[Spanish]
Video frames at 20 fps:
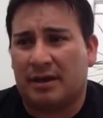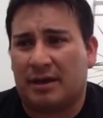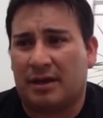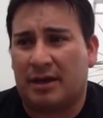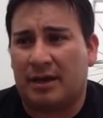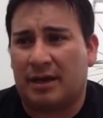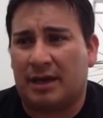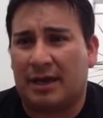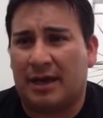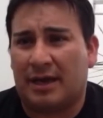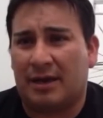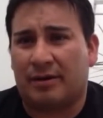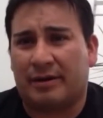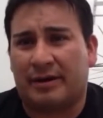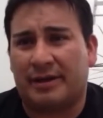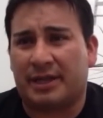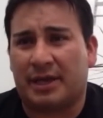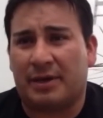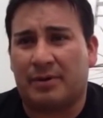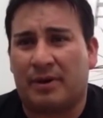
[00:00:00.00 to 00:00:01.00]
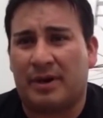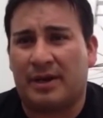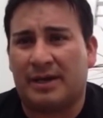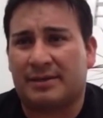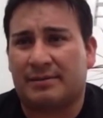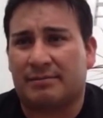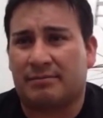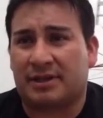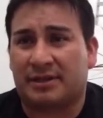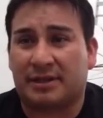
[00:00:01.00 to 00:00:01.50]
y el objetivo
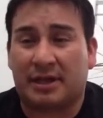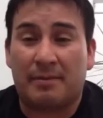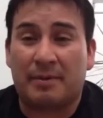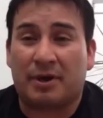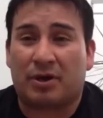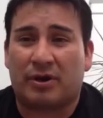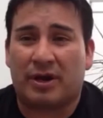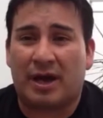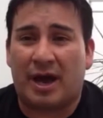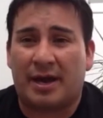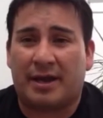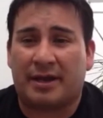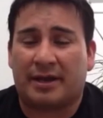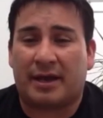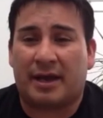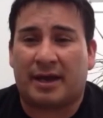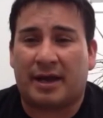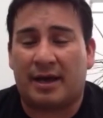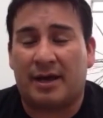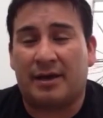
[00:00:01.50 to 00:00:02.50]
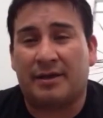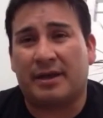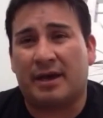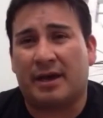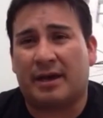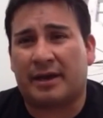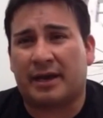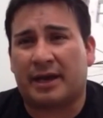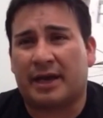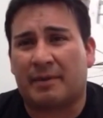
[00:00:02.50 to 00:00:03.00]
es tratar de mejorar y que cada
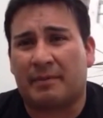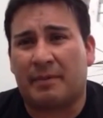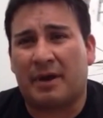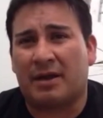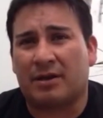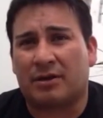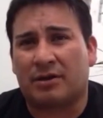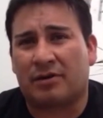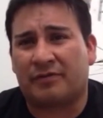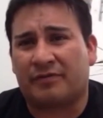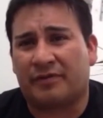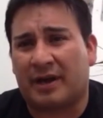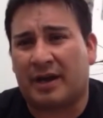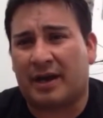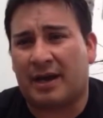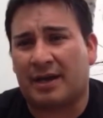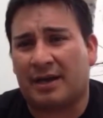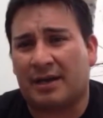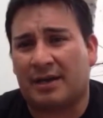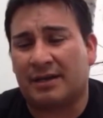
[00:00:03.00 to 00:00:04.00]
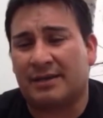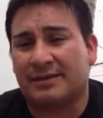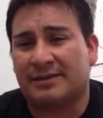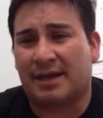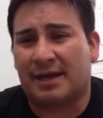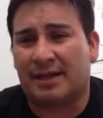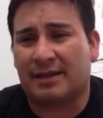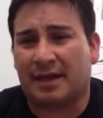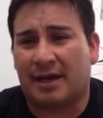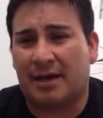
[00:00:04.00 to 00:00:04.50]
día crezca más el Crofi acá en,
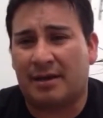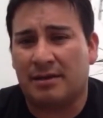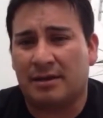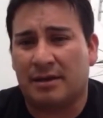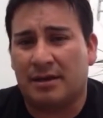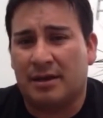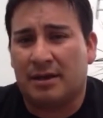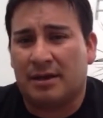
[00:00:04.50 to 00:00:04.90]
Salta,